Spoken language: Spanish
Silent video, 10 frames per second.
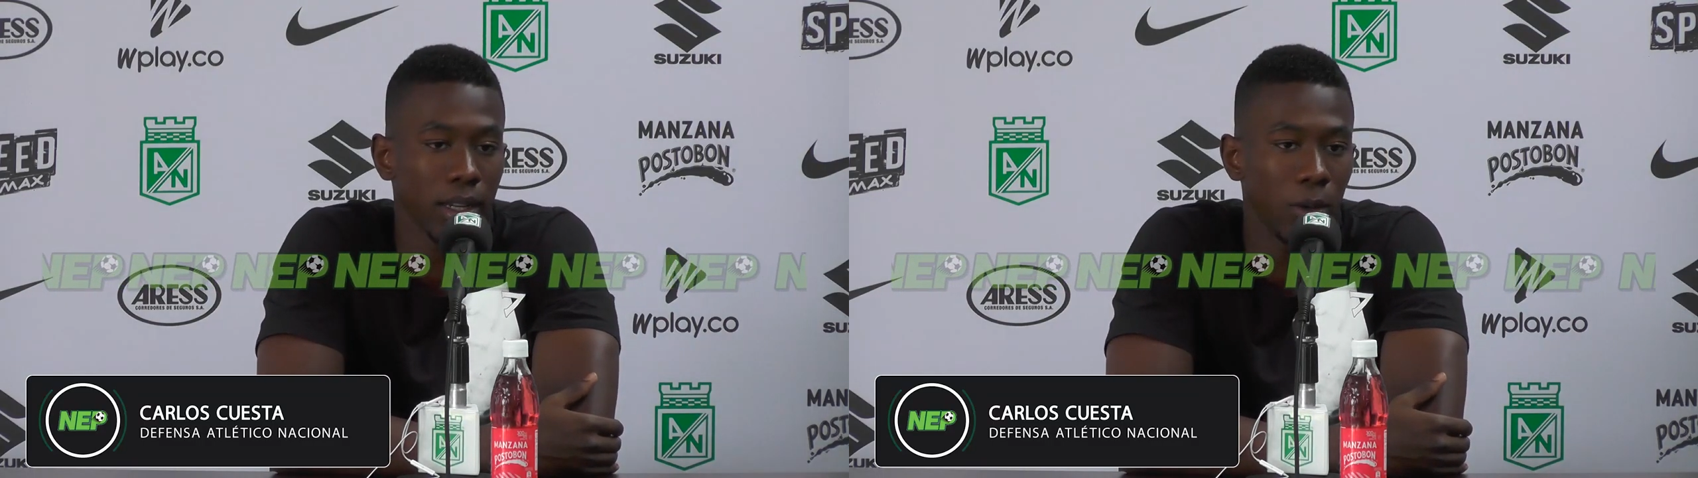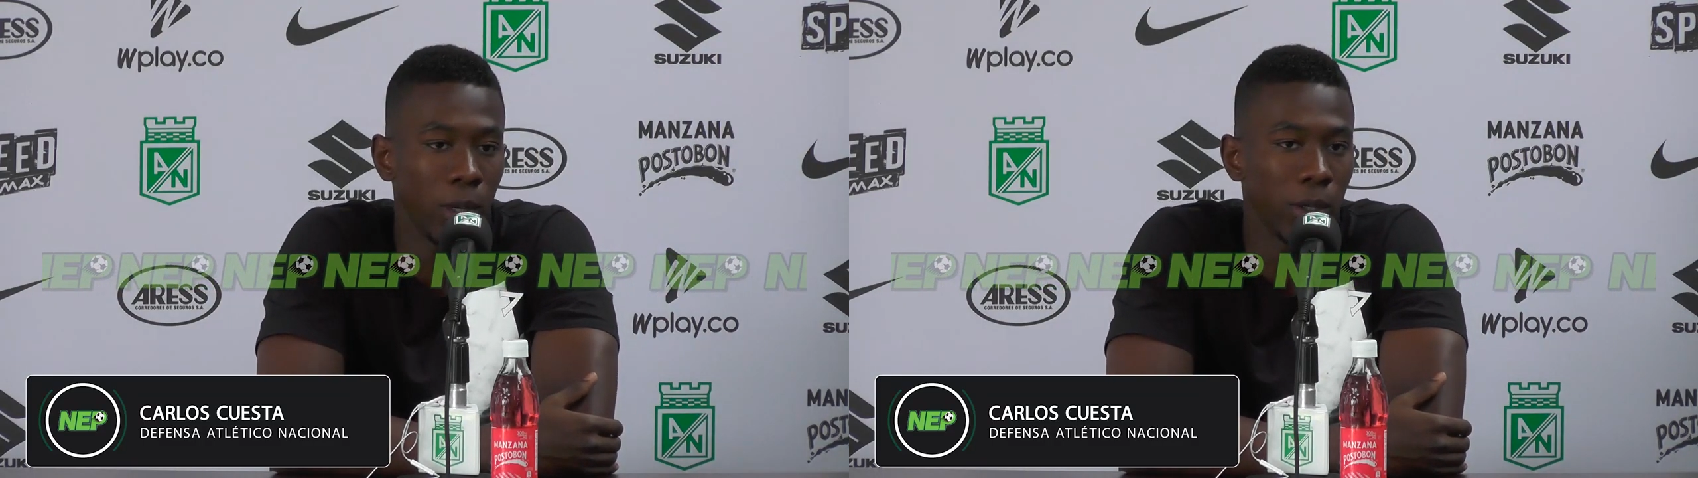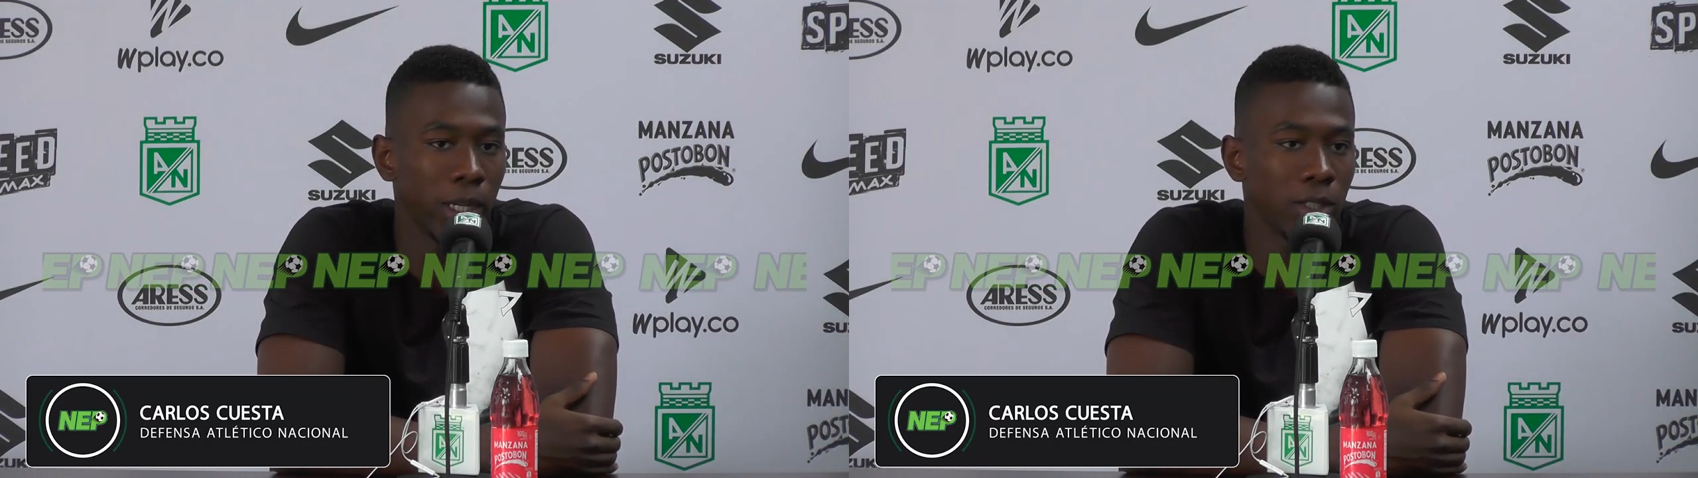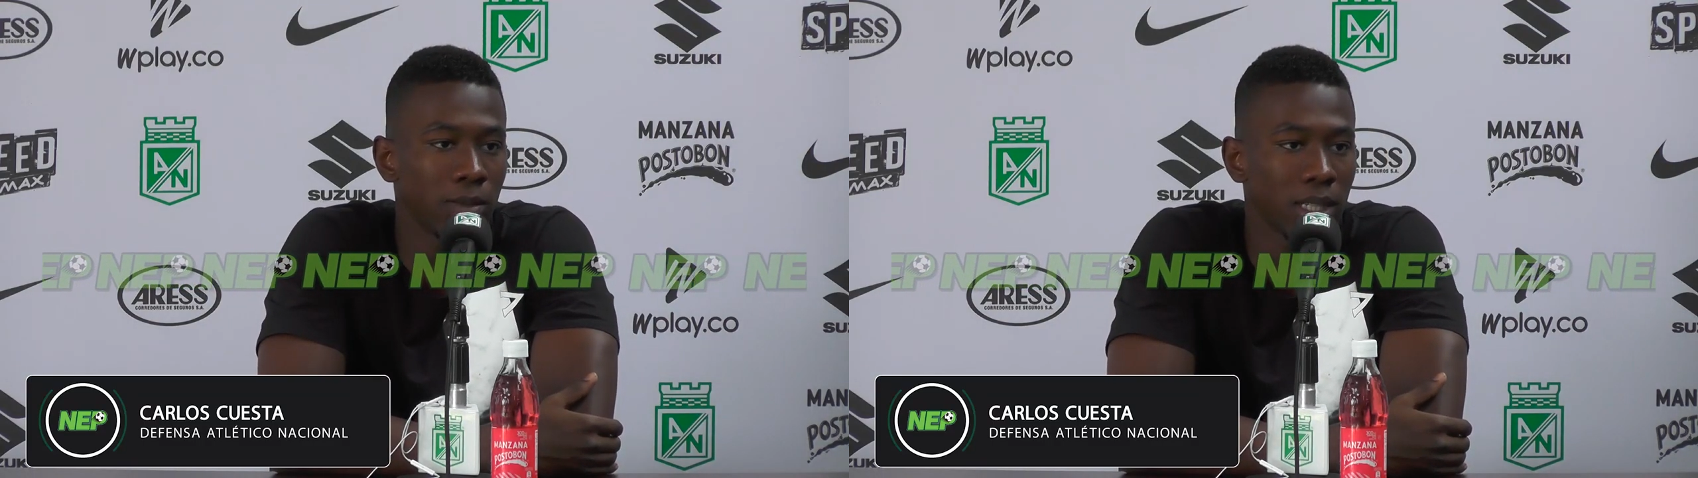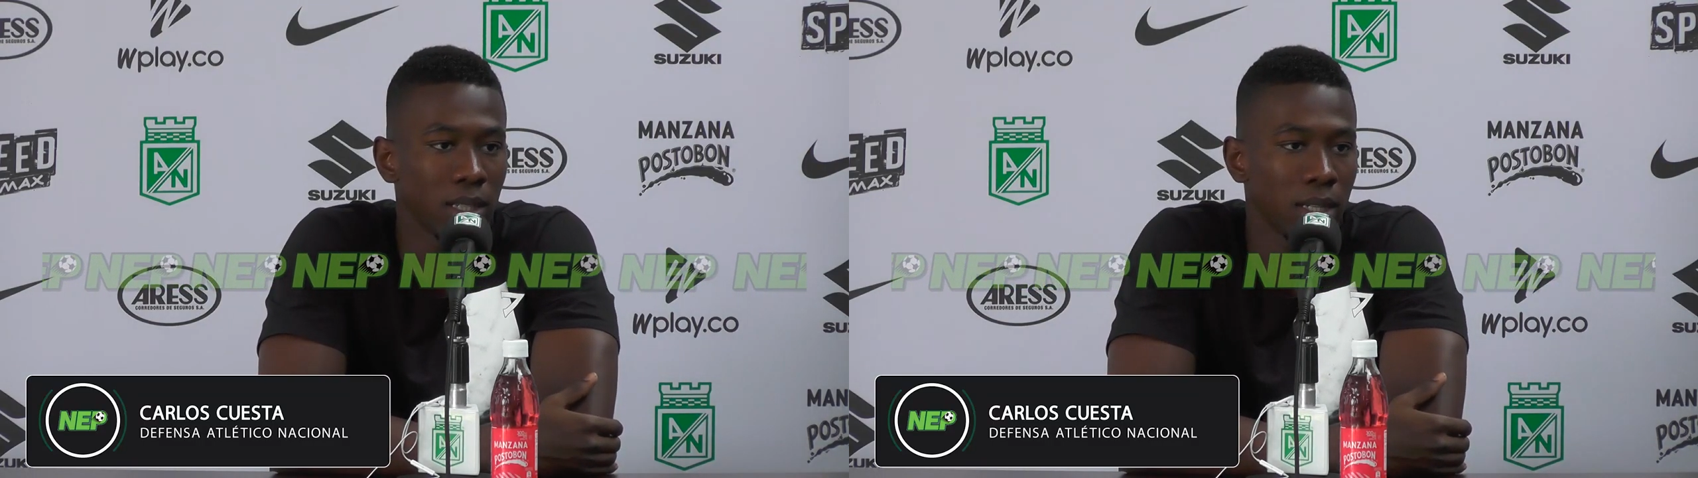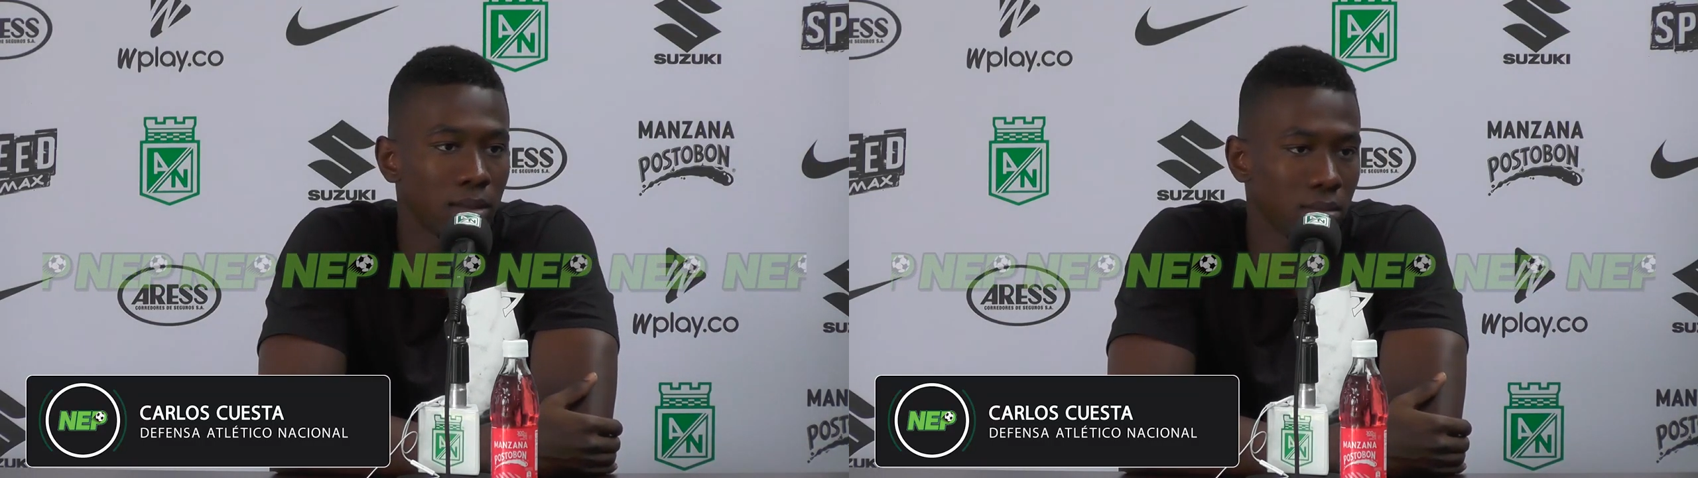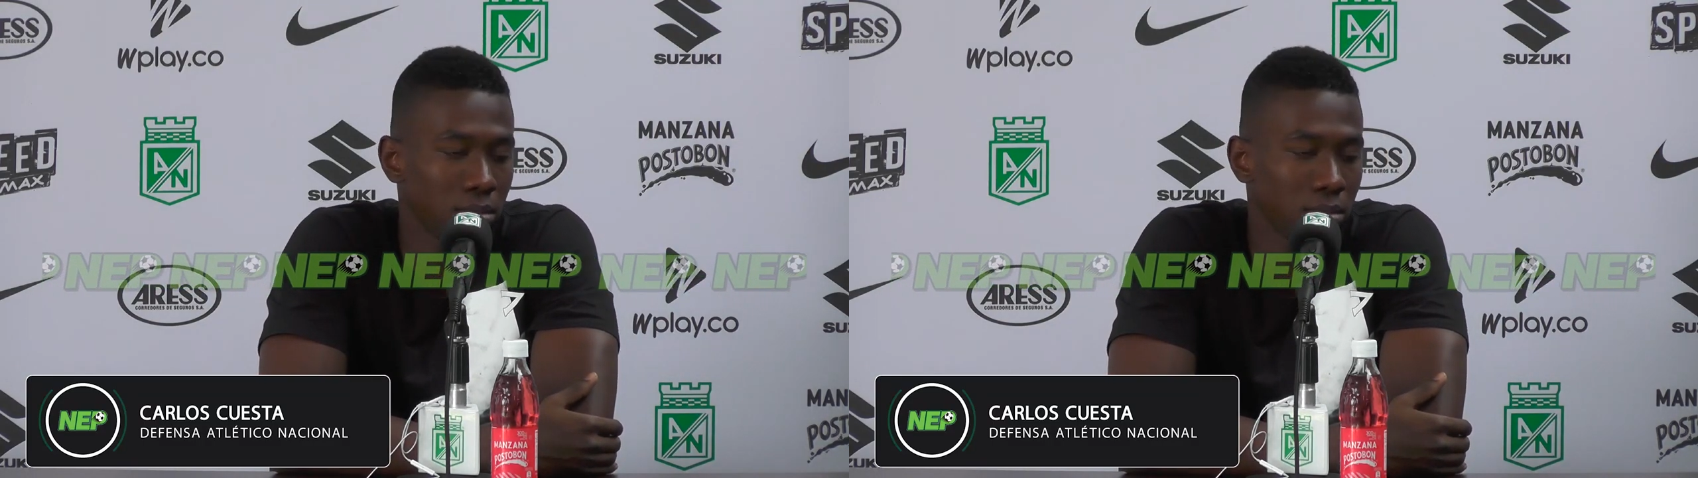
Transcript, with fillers: que, el juego de ellos va a ser